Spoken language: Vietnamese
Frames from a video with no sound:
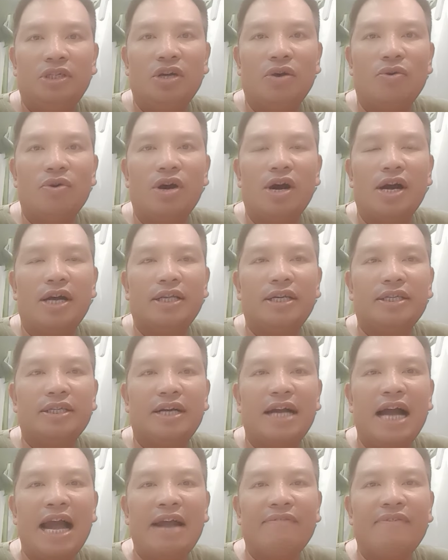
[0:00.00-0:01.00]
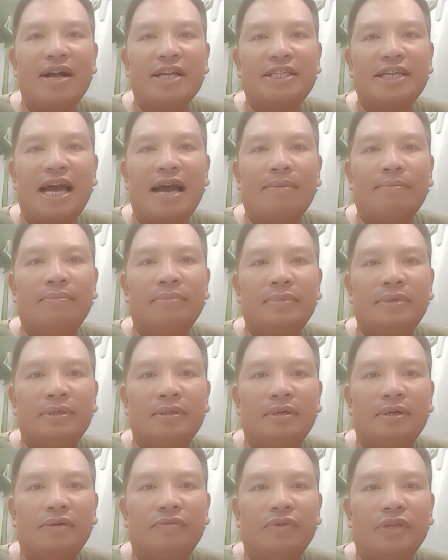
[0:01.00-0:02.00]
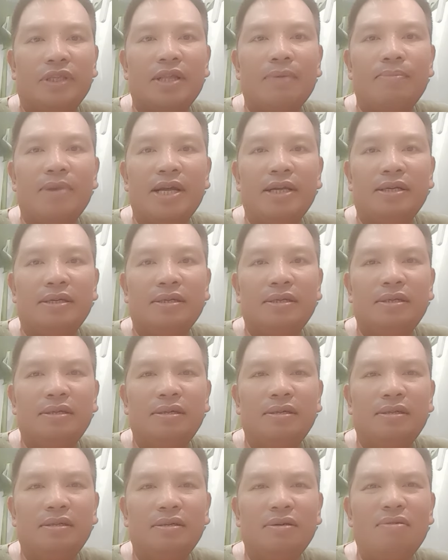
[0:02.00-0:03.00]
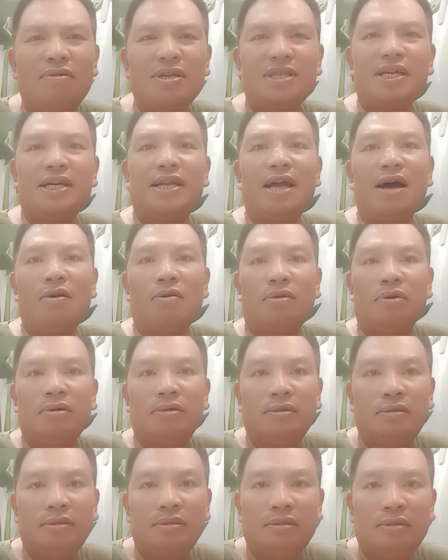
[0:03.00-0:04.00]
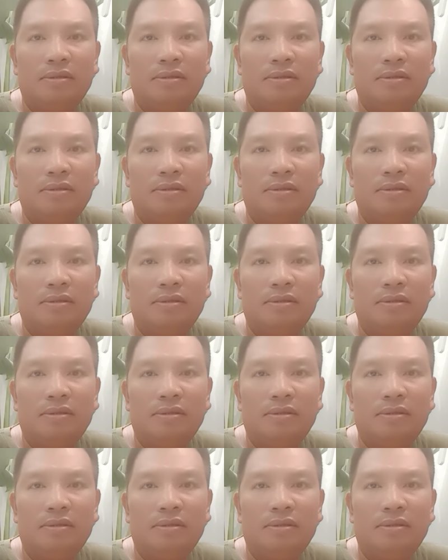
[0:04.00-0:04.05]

nhiều người thì ngại va chạm vì tâm linh có cái gì đâu